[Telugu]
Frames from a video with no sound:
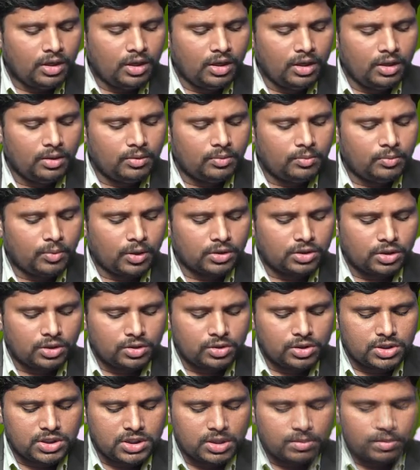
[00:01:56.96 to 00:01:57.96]
ఈ మొదటి
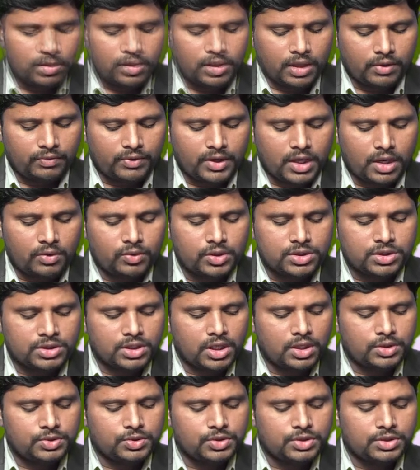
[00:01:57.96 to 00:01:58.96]
నుంచి ఇరవై ఆరు
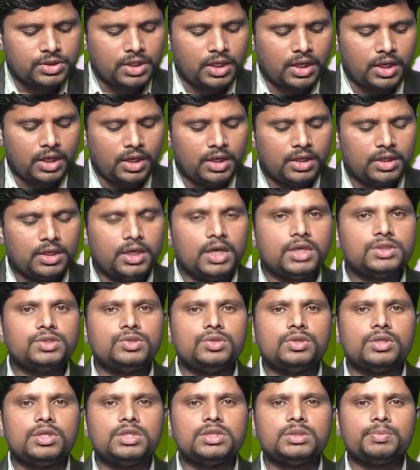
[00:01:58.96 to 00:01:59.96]
వచనాలు చూస్తే
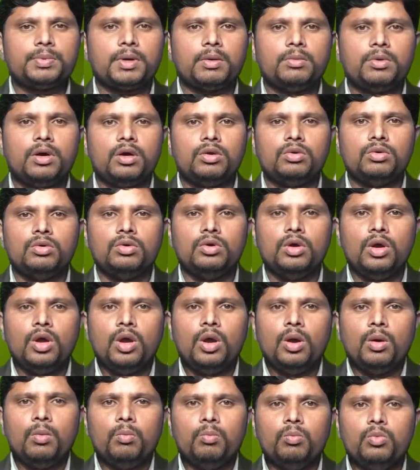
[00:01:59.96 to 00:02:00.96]
యేసుక్రీస్తు ప్రభువారు
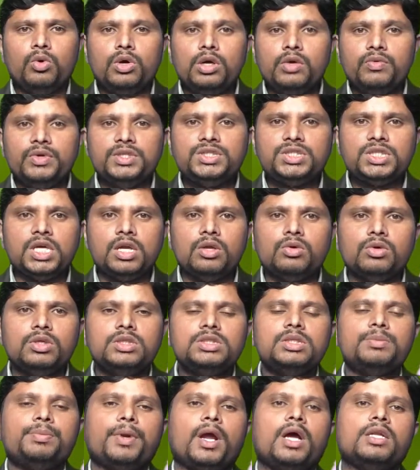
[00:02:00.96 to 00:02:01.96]
మూడు విషయాల
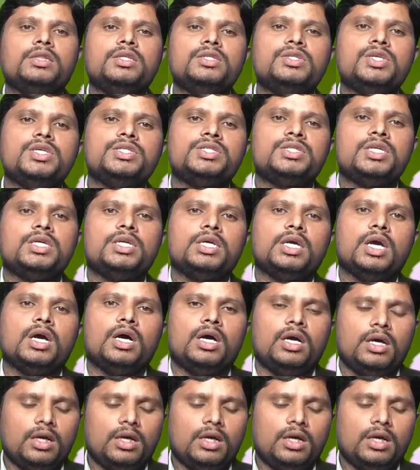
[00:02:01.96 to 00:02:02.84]
గురించి ప్రార్థన చేసినట్టుగా